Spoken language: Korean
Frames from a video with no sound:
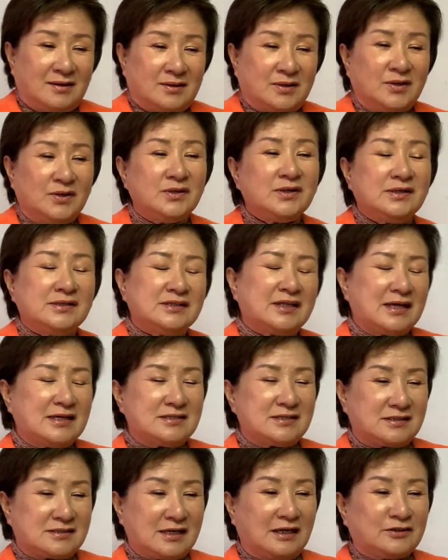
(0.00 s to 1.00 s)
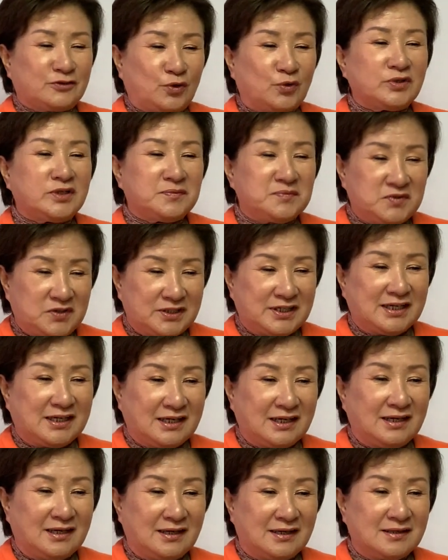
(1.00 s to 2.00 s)
그런데 이제
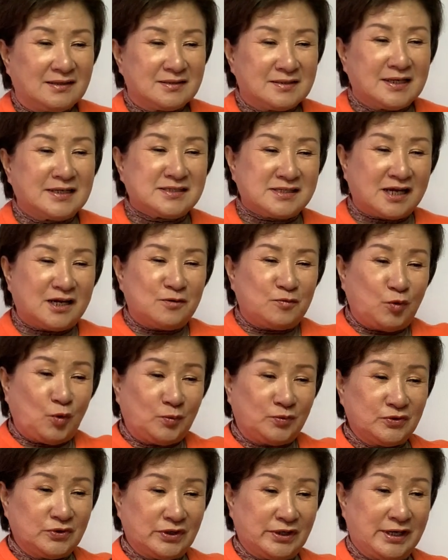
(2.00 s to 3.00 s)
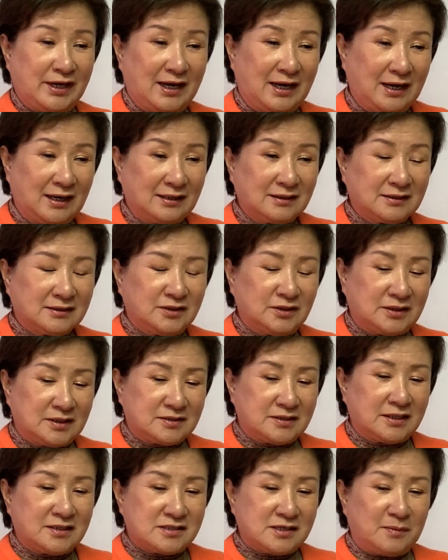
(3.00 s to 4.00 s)
장로님들이 새 차를 뽑은 거야. 그때
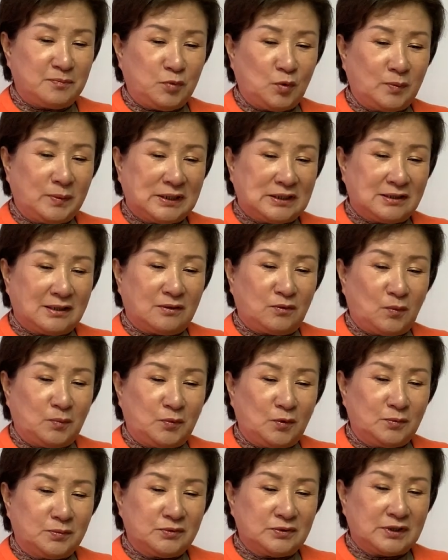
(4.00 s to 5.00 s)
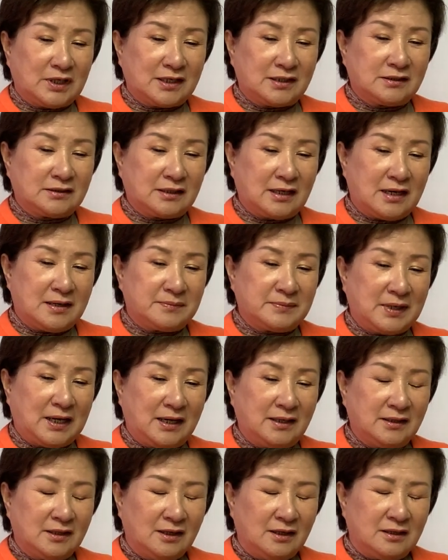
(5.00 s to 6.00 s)
새 차 뽑았다고 뽑은 게 그게
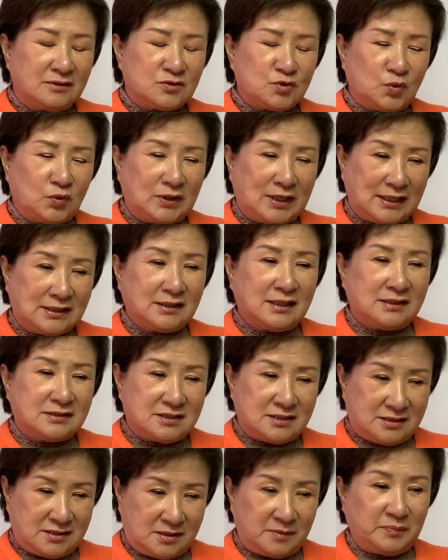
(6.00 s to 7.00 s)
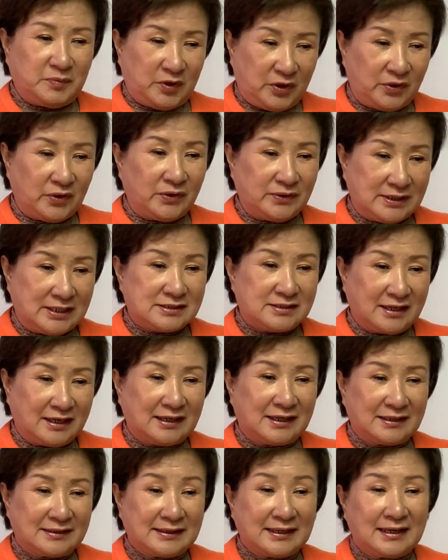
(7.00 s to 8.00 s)
아마 소나타지 싶어요. 내
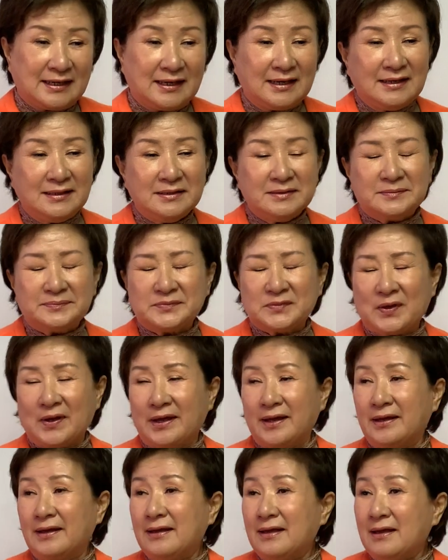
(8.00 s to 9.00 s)
생각에. 네.